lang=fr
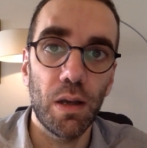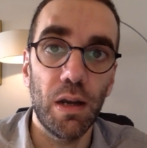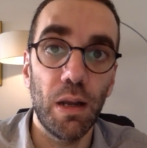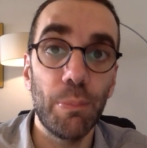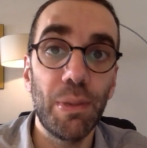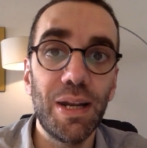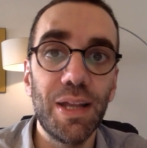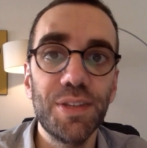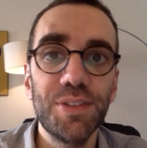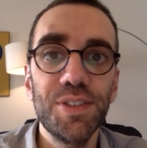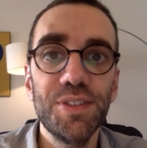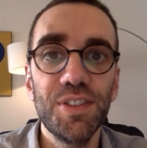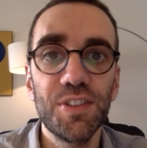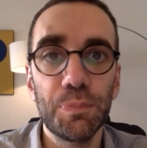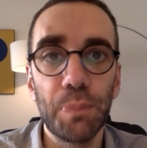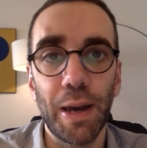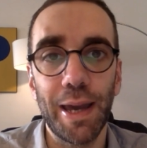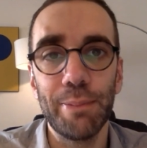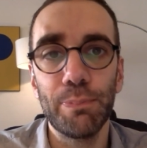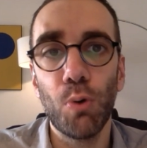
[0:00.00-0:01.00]
La maladie
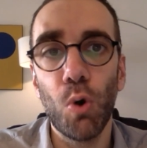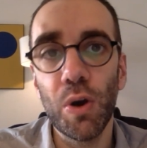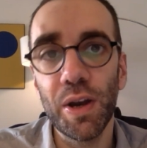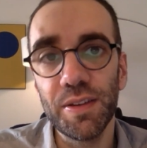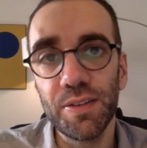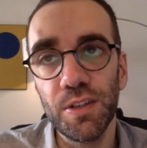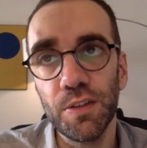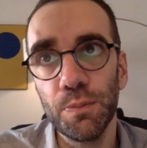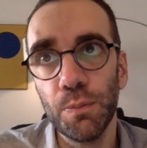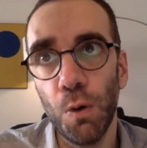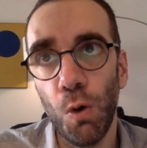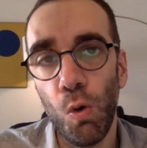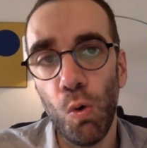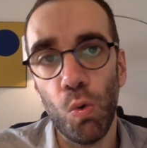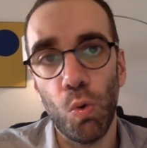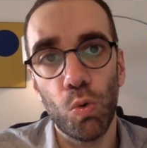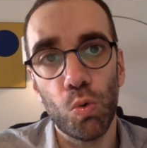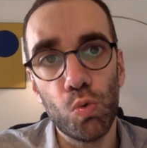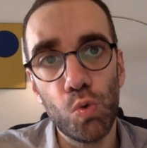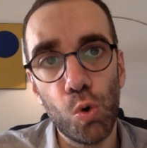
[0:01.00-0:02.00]
disparaît
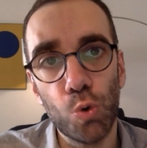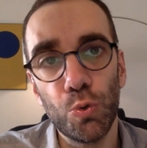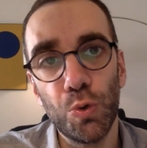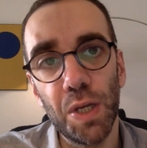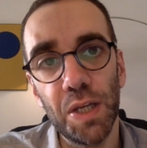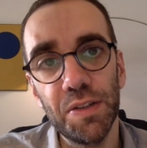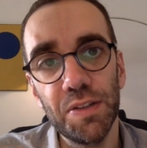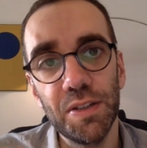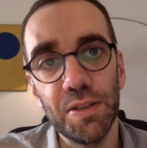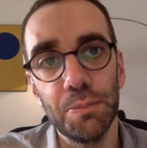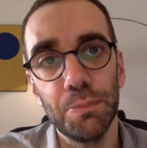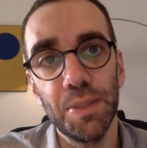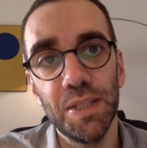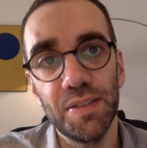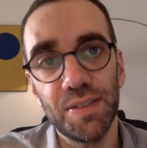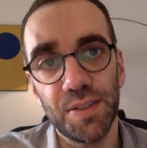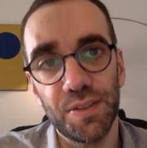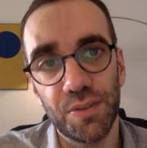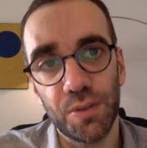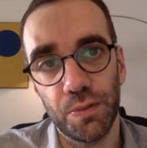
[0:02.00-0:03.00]
progressivement au cours de l'année
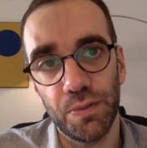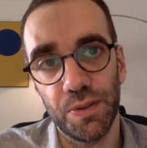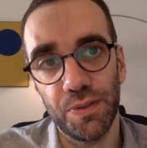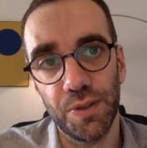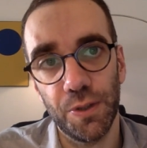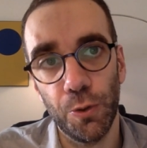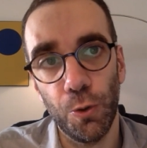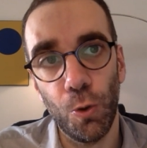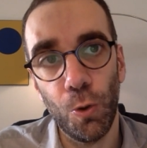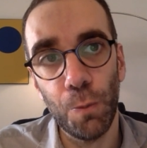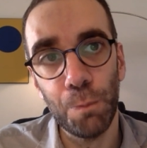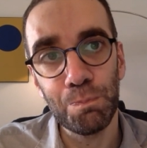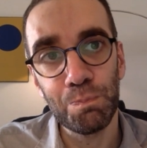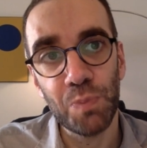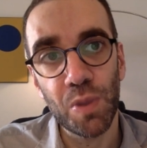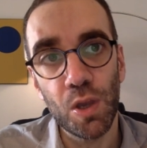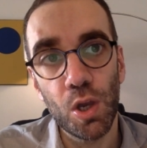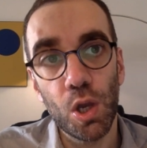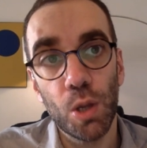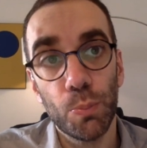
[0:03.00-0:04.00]
1721,
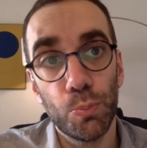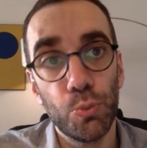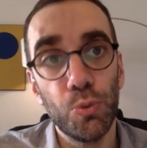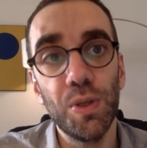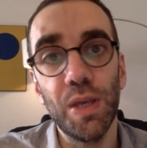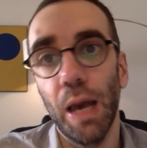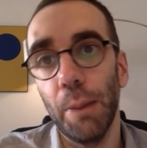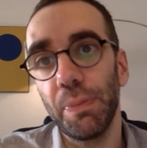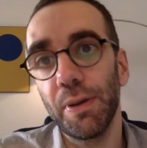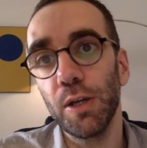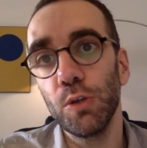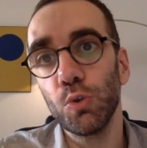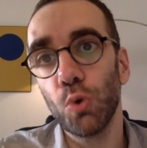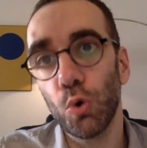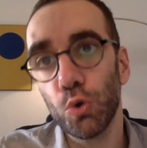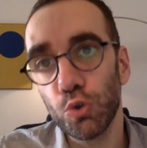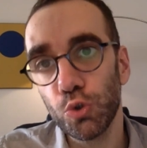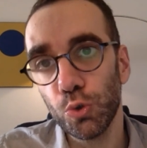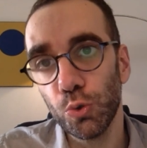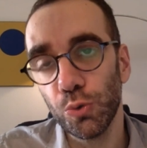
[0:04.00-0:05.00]
puis après une
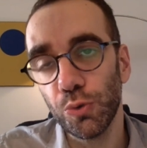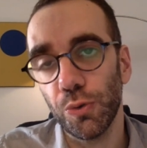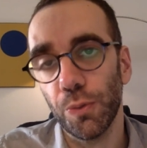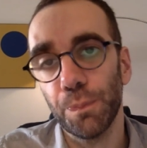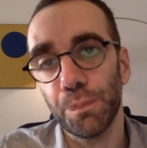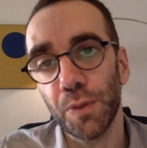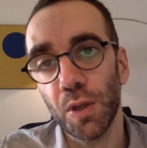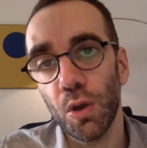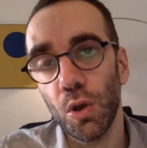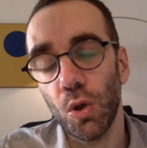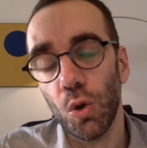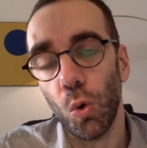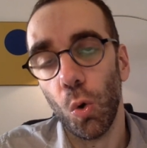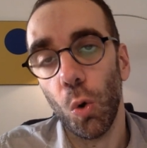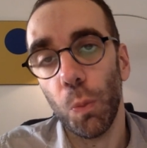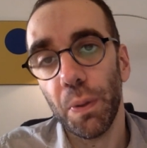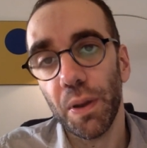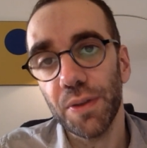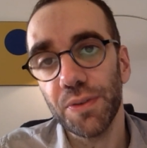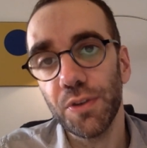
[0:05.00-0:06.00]
rechute
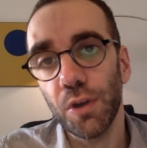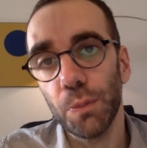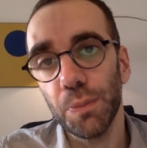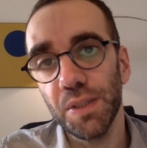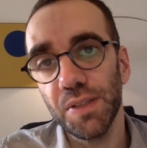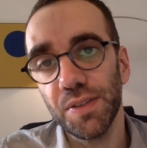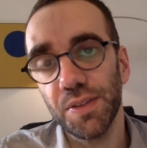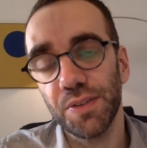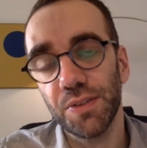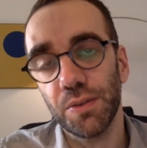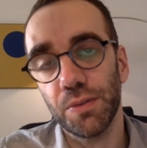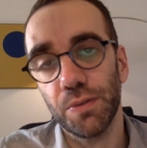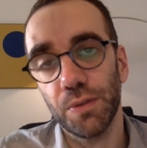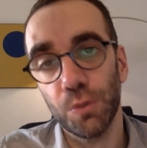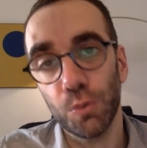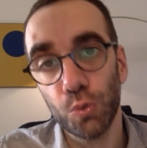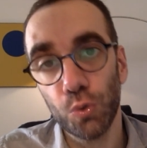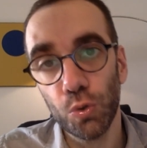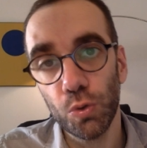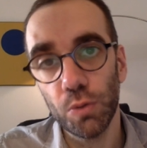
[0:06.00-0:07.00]
au printemps
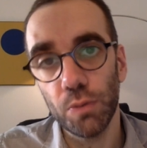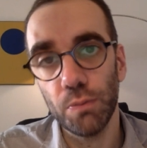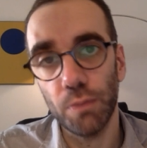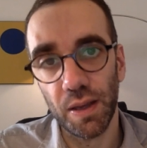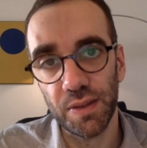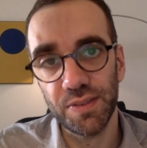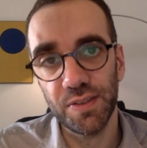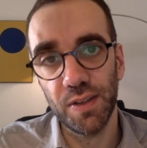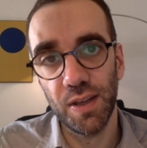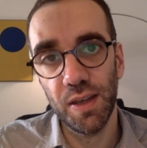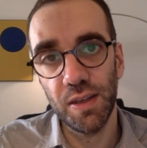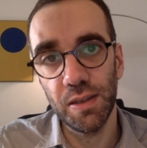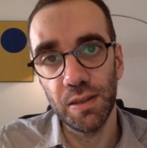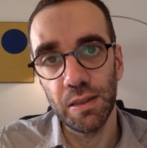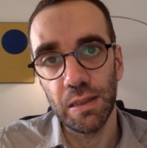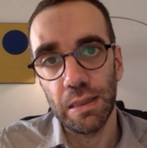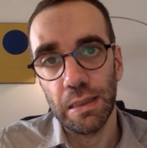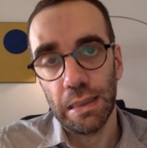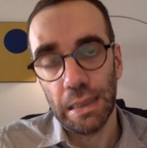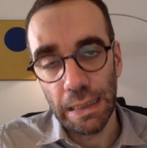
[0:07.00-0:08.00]
1722,
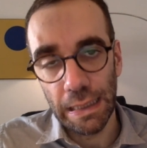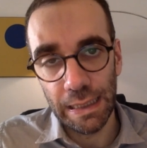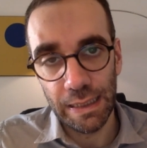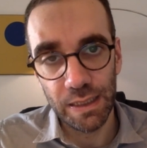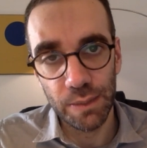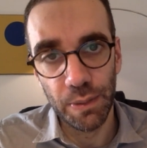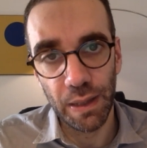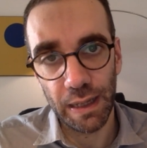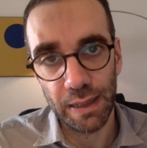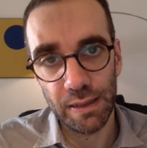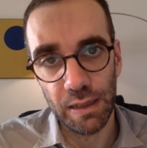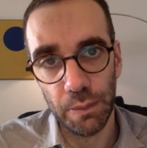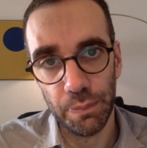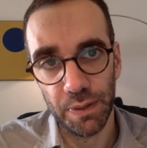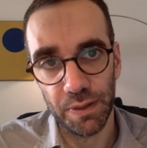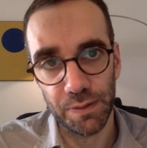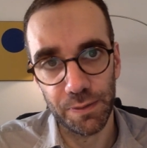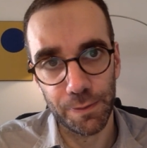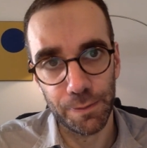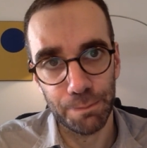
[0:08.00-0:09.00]
Marseille est libérée de la
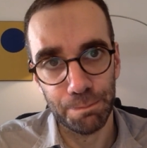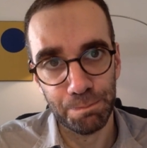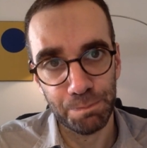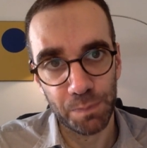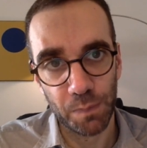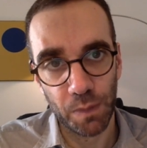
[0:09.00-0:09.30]
peste.